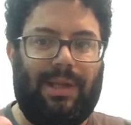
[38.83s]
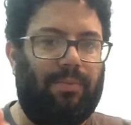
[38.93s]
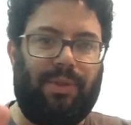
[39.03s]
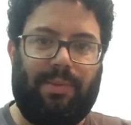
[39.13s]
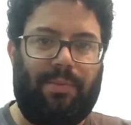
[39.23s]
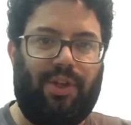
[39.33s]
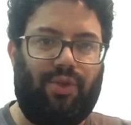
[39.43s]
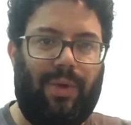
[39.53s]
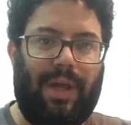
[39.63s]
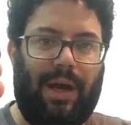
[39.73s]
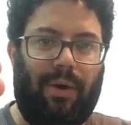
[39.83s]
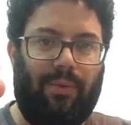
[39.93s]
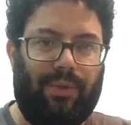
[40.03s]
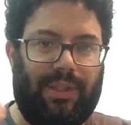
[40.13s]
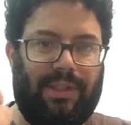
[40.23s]
Por exemplo, a de um
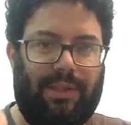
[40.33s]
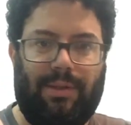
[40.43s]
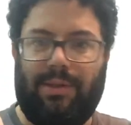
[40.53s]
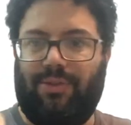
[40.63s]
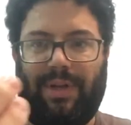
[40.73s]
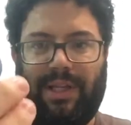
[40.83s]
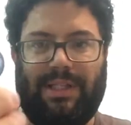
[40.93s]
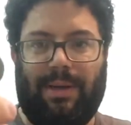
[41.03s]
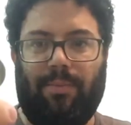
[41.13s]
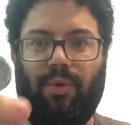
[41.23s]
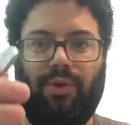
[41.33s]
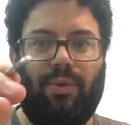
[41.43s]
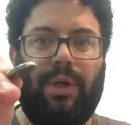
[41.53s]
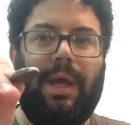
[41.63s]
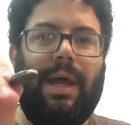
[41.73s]
real se diferencia muito